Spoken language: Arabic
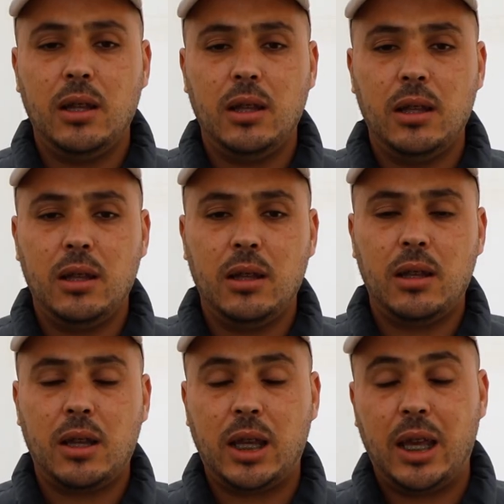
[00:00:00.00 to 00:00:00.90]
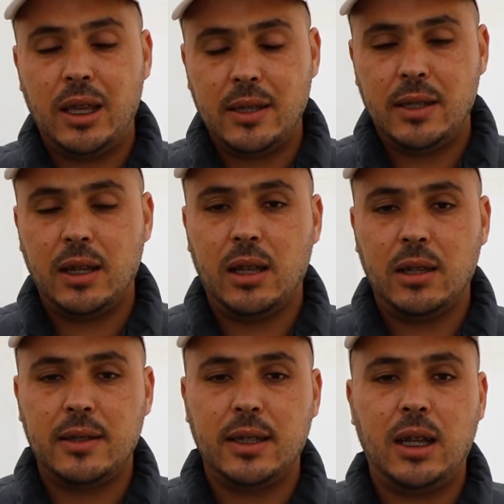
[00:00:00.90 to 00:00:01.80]
الركائز ديال
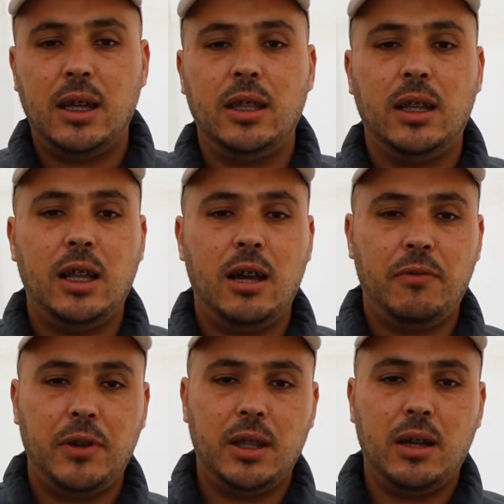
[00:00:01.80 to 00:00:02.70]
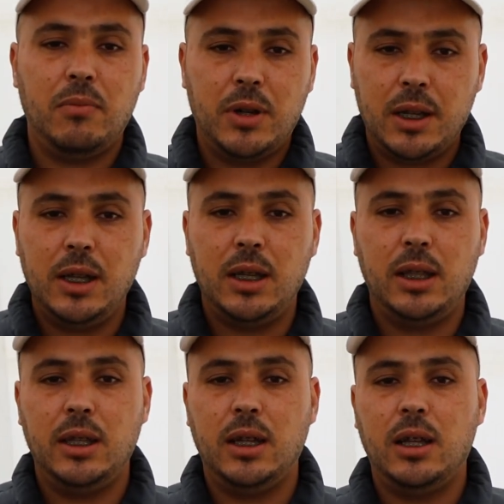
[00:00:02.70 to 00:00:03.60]
الزراعه ديال الحافظه
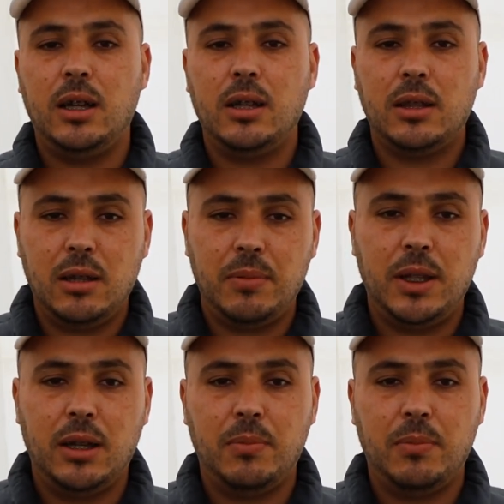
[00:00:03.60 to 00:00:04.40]
المراحل ديالها الضبط ديال